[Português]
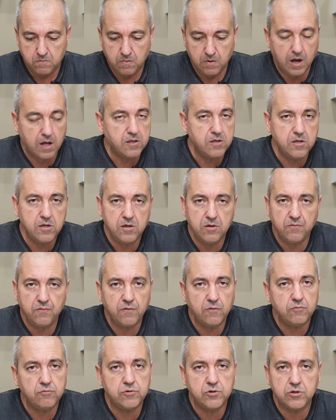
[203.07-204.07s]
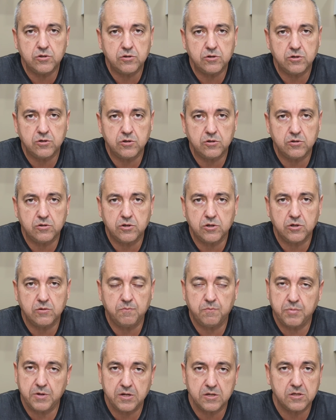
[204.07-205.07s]
a nível de, de, de
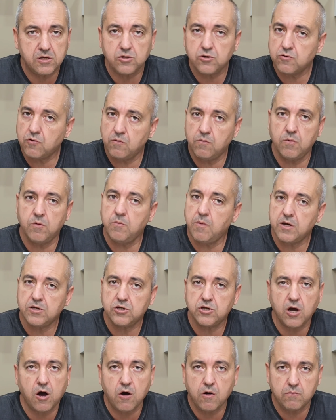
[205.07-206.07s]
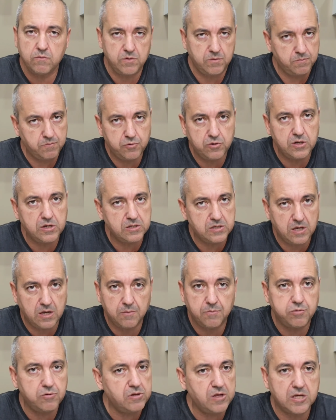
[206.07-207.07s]
empresas como uma Xiaomi, por
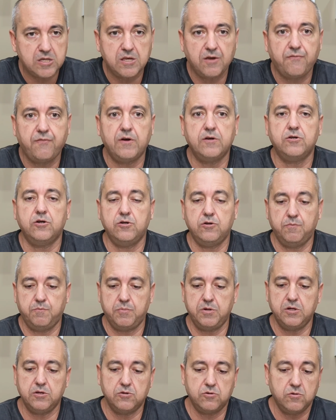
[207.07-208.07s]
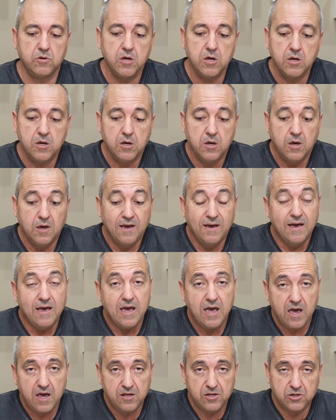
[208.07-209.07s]
exemplo, nessa faixa de preço.
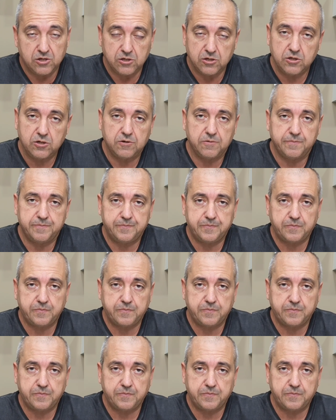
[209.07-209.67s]
Redes,